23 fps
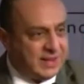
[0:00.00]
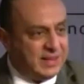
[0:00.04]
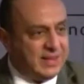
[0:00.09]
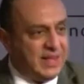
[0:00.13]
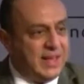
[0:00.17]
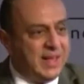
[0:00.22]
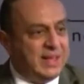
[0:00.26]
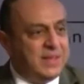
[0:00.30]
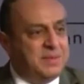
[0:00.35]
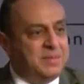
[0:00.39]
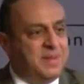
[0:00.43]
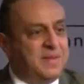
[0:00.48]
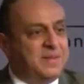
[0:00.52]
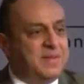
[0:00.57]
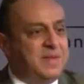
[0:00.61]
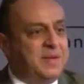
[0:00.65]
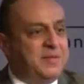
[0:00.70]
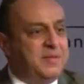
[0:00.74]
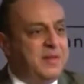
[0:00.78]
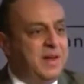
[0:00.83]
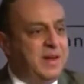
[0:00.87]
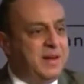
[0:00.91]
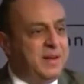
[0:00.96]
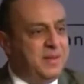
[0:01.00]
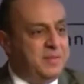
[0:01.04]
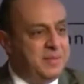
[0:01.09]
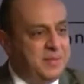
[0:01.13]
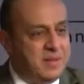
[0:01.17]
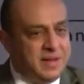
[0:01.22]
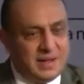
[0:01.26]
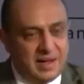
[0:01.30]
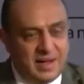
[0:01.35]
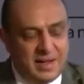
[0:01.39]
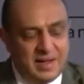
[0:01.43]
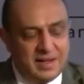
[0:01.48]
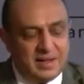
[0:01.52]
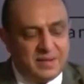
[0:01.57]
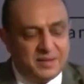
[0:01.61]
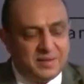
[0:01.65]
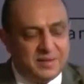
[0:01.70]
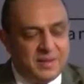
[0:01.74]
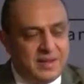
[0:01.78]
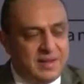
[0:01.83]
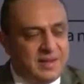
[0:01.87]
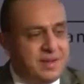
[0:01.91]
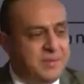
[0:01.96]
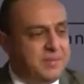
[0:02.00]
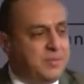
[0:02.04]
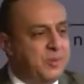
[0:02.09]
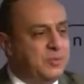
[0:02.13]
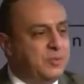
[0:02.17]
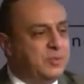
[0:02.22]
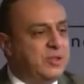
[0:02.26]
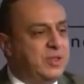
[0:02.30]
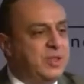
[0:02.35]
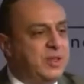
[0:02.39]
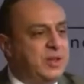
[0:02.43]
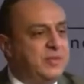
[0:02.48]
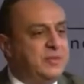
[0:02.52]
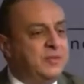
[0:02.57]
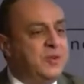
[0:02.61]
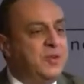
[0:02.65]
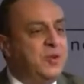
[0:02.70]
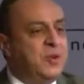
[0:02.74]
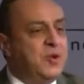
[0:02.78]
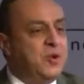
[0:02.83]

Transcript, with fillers: اتحاد المصارف العربية أهلا وسهلا بكم شرفت